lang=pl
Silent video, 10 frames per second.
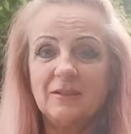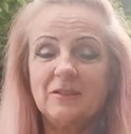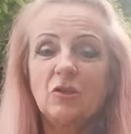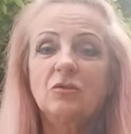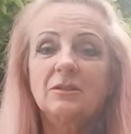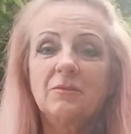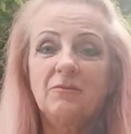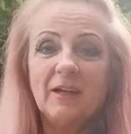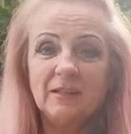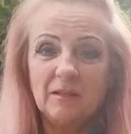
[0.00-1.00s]
co z tym
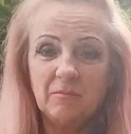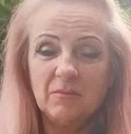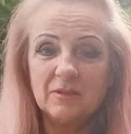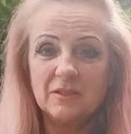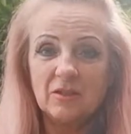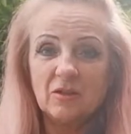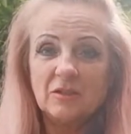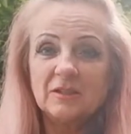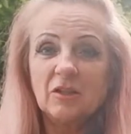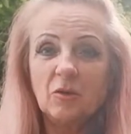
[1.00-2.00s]
fantem z,
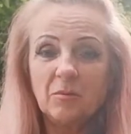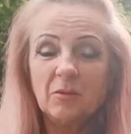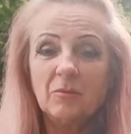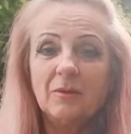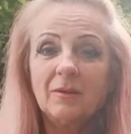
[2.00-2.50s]
zrobię,